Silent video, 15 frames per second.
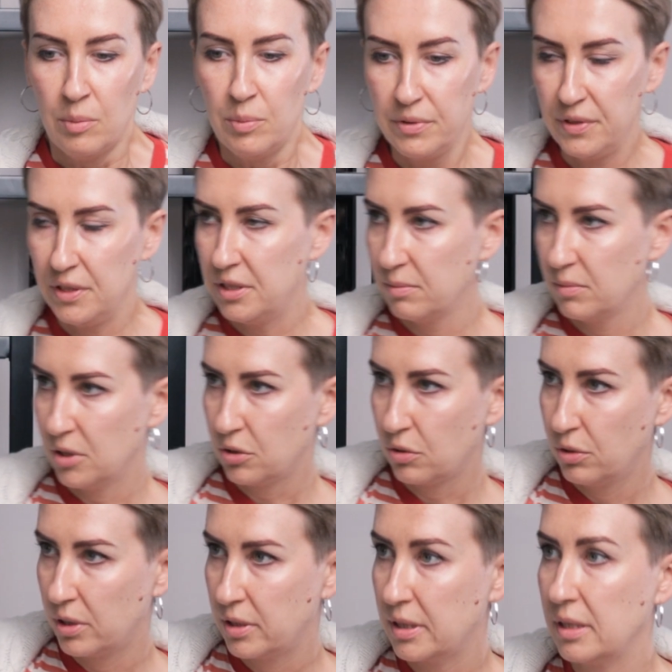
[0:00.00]
мы видим,
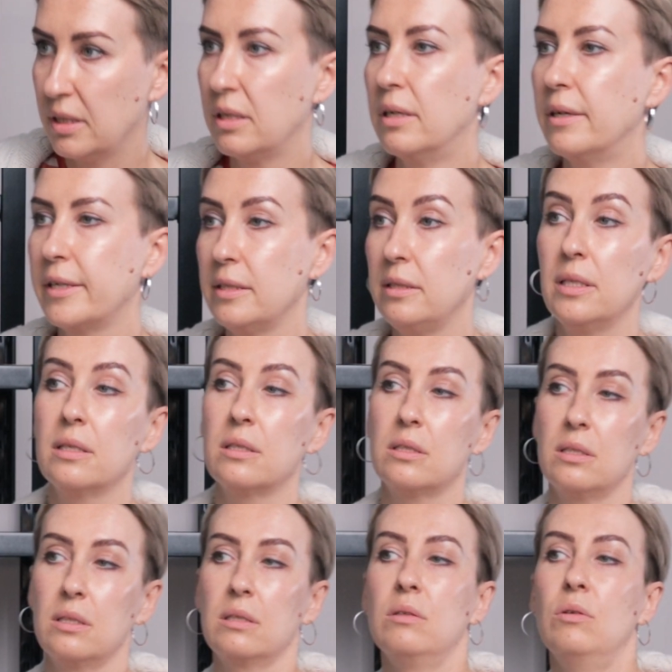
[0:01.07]
насколько
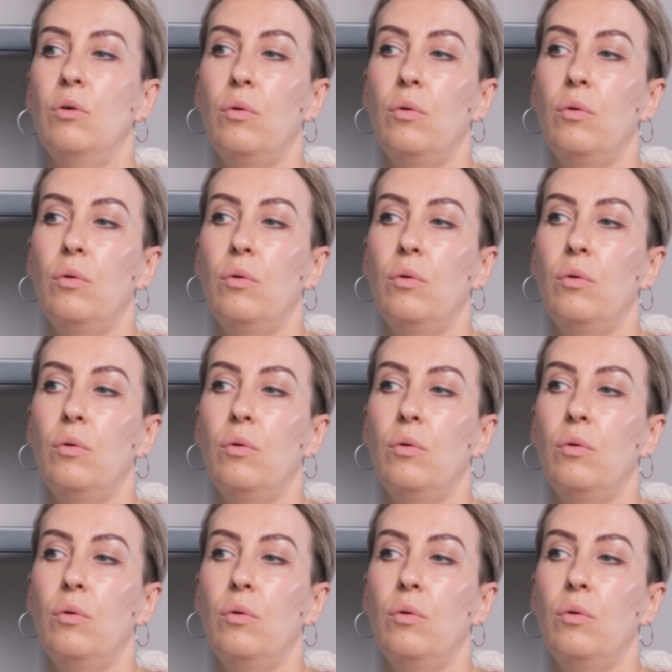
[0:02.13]
разнятся